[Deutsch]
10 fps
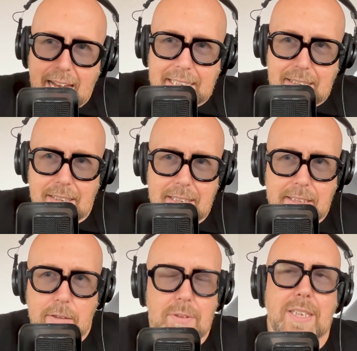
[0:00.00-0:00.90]

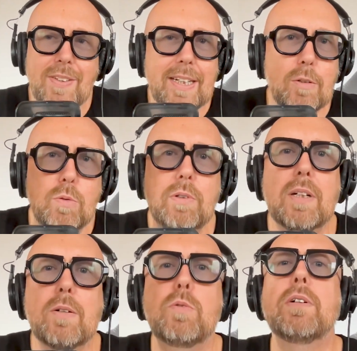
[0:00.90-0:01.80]
eigentlich und deswegen
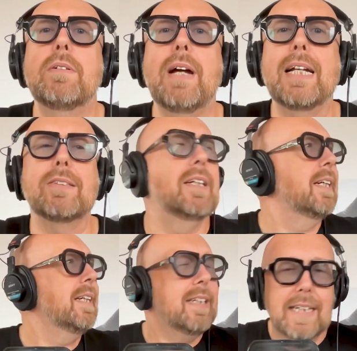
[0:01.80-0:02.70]
Ruhe, Ruhe. Also
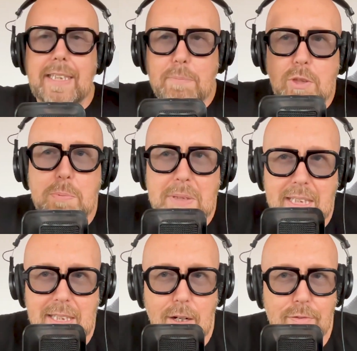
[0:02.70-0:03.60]
ich muss mich
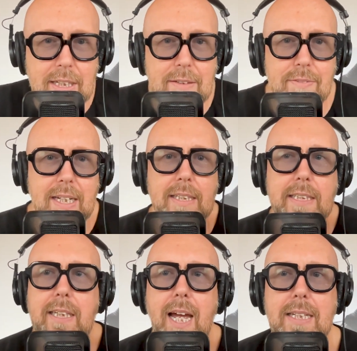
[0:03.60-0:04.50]
jetzt aufregen, weil
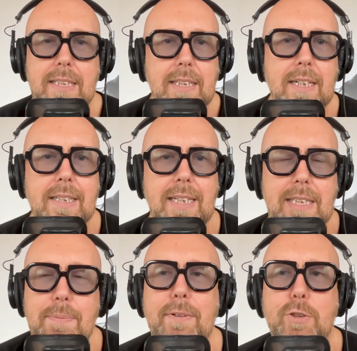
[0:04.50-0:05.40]
ich kann es
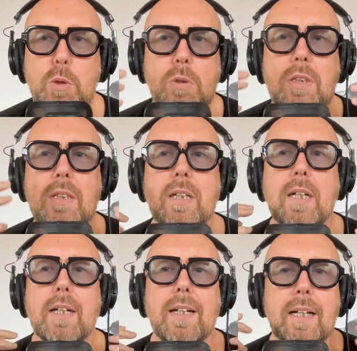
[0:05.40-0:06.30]
seit zwölf Stunden
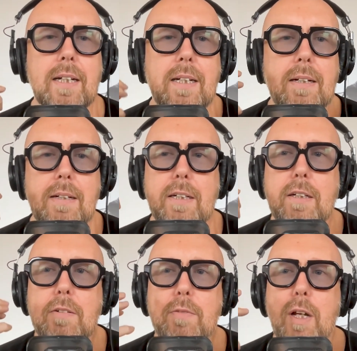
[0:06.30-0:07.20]
äh,
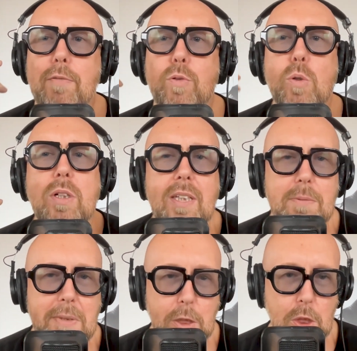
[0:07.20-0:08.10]
äh, wühlt
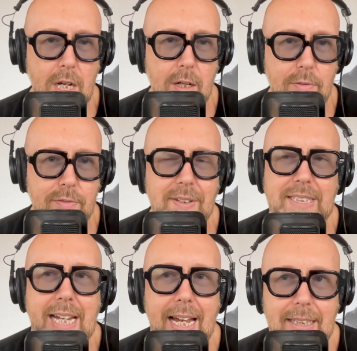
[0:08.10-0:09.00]
es mich schon auf,
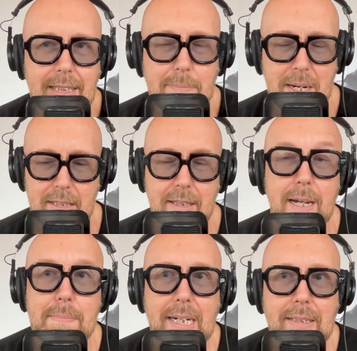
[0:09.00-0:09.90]
was er eigentlich macht.
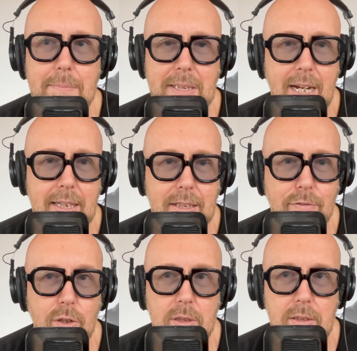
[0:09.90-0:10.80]
Er macht nämlich eigentlich
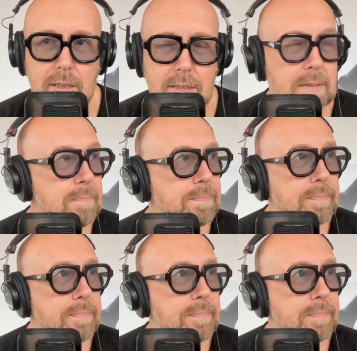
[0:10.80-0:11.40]
Folgendes.